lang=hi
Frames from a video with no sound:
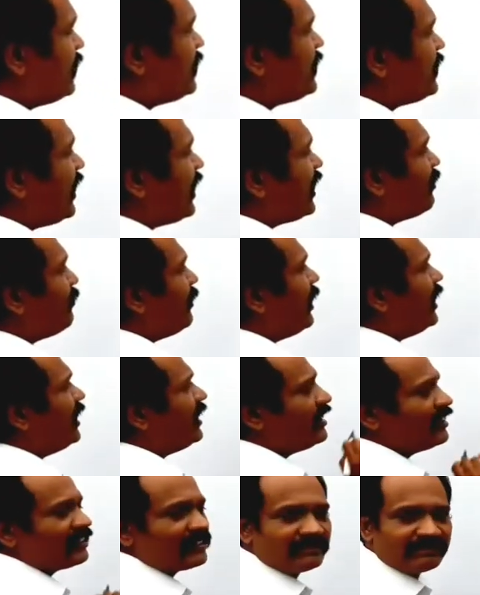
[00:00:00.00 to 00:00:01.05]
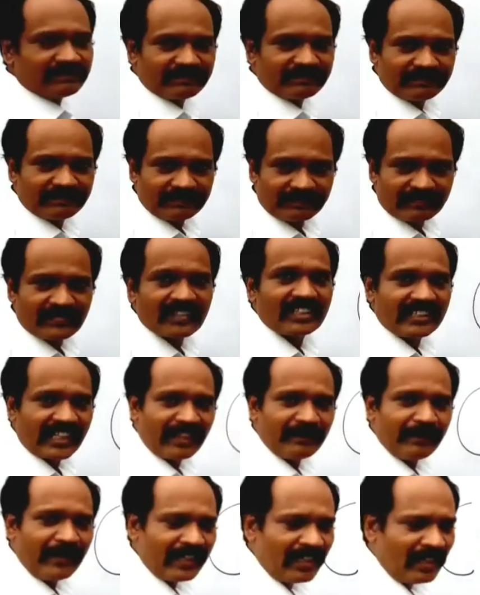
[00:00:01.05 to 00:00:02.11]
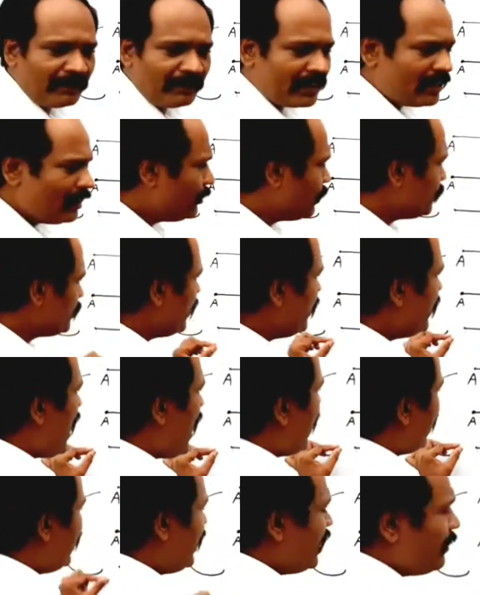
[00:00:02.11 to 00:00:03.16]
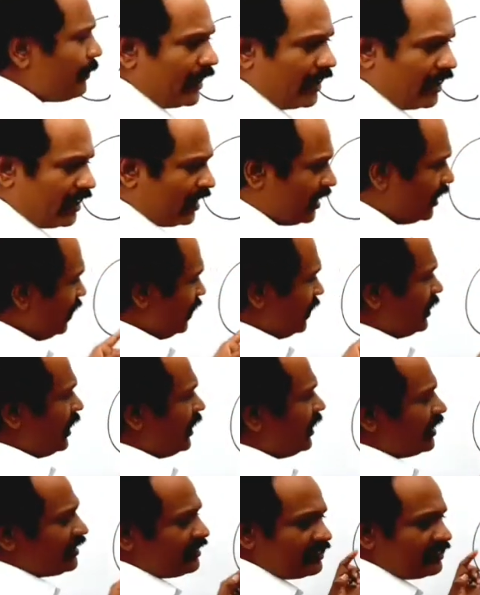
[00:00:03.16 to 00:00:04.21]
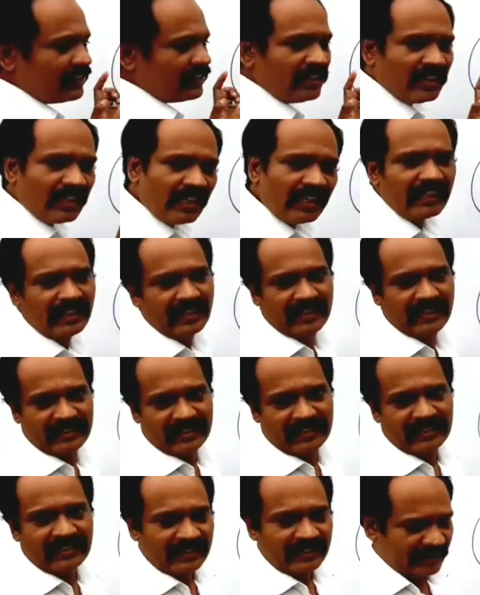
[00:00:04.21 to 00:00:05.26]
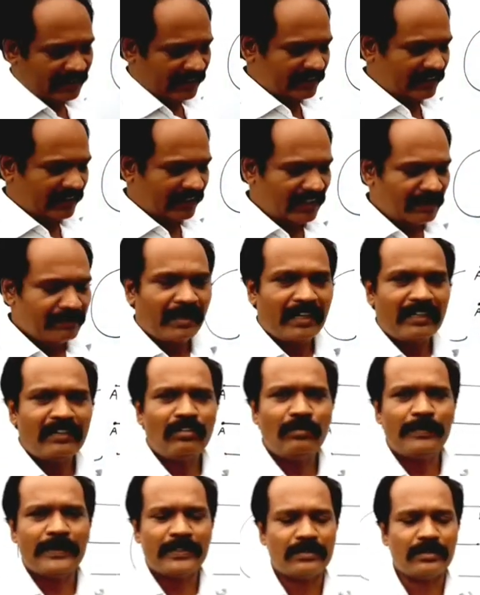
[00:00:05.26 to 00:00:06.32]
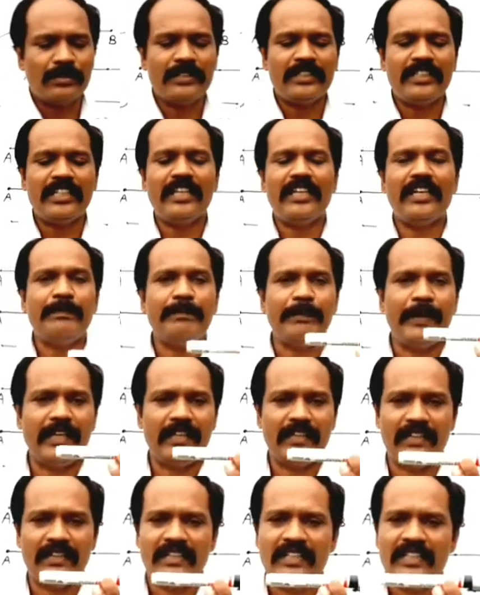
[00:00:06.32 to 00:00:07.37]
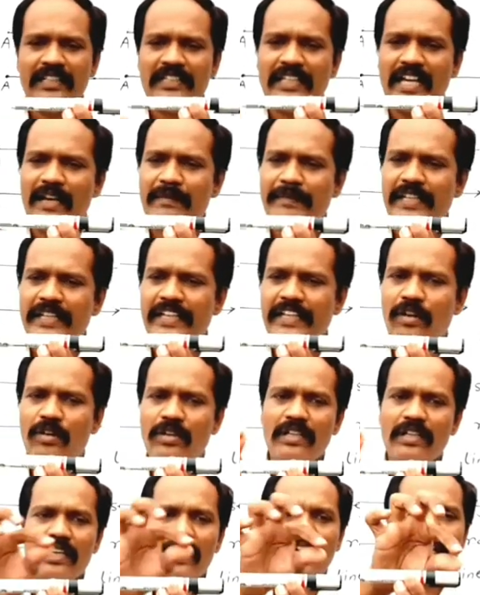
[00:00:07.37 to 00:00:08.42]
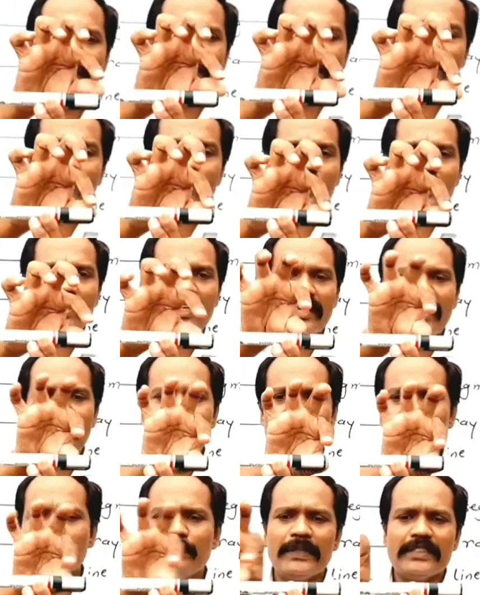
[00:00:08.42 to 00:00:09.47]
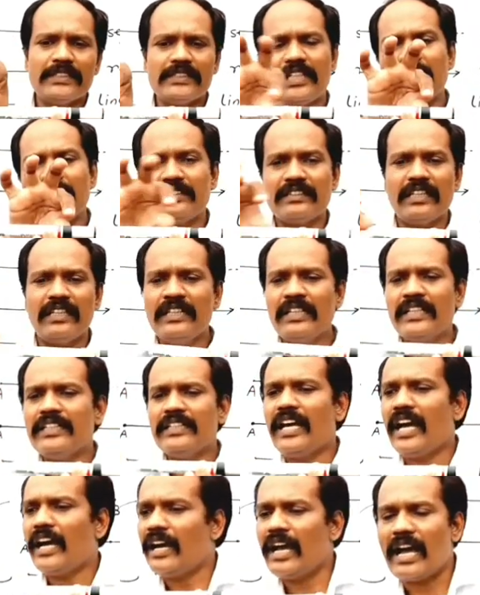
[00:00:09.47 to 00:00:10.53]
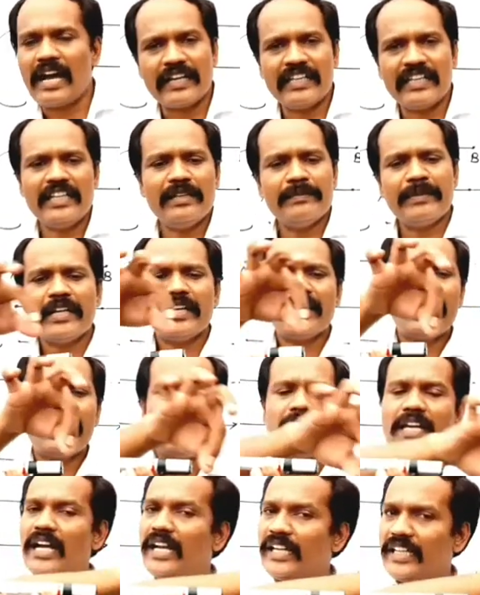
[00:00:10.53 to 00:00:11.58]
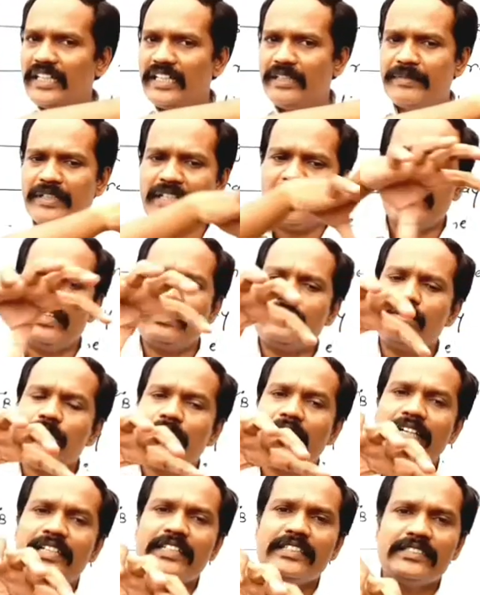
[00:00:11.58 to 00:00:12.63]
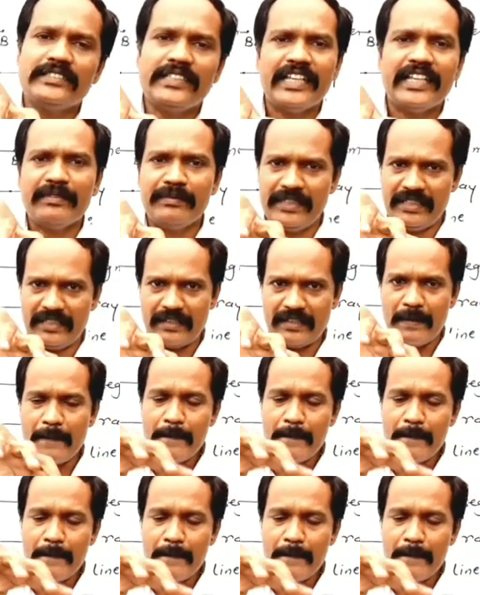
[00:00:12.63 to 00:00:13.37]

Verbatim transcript: सेगमेंट सेगमेंट का मतलब होता है ये आगे नहीं बढ़ेगी ये इतनी ही रहेगी जैसे कि मान लो बच्चों ये है पेन यहाँ मैंने डॉट लगाया यहाँ डॉट लगाया तो बस ये इतना यहाँ आगे नहीं बढ़ेगा यहाँ आगे नहीं बढ़ेगा तो डैट इज़ सेगमेंट